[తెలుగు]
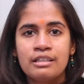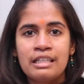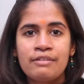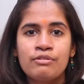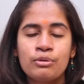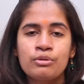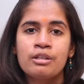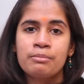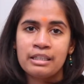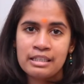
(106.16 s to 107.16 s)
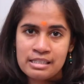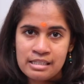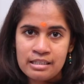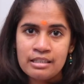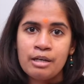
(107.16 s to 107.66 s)
లైఫ్లో కూడా మనకి
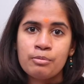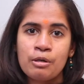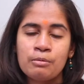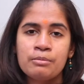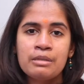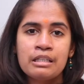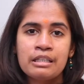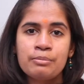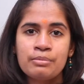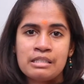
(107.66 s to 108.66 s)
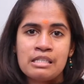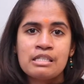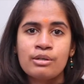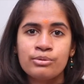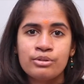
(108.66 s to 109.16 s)
స్టిల్ ఆ ప్రాబ్లం అలాగే
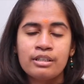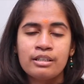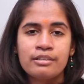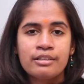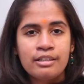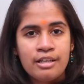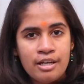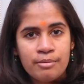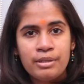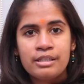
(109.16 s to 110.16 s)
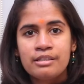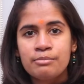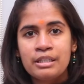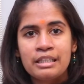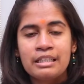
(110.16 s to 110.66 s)
పర్సిస్ట్ అవుతుంది అంటే బెటర్
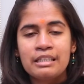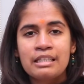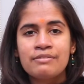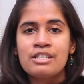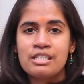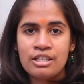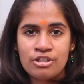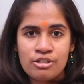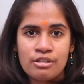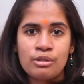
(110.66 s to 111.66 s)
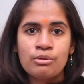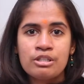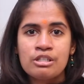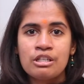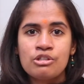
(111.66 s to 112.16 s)
మనకి ఇన్వెస్టిగేషన్స్
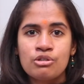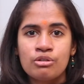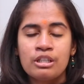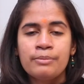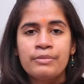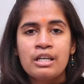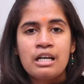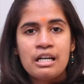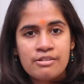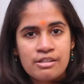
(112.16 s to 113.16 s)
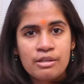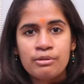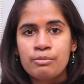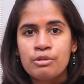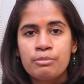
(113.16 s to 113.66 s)
తరువుగా చేయించుకొని
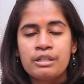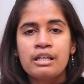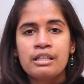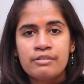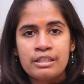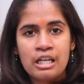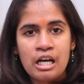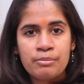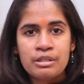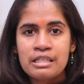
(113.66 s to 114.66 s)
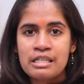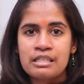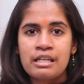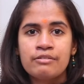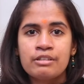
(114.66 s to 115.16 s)
అల్ట్రాసౌండ్ అబ్డామెన్ కానివ్వండి హార్మోనల్
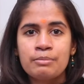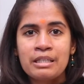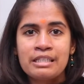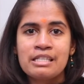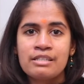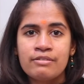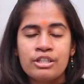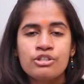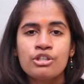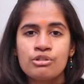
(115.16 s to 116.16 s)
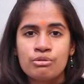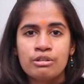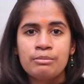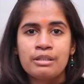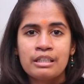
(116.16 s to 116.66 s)
టెస్ట్ కానివ్వండి బ్లడ్ టెస్ట్ ఇవన్నీ
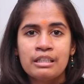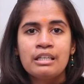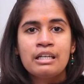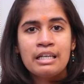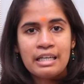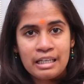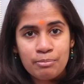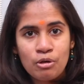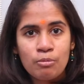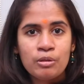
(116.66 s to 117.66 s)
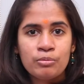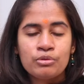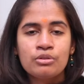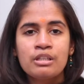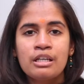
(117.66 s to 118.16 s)
చేయించుకుంటే మనకి ఏ ప్రాబ్లం
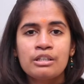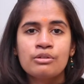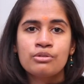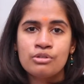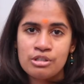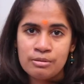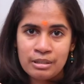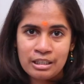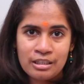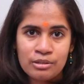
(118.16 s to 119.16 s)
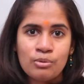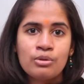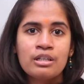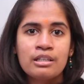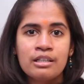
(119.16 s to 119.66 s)
ఉందో దాని నుంచి మనకి
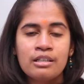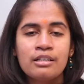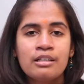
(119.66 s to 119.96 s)
టోటల్గా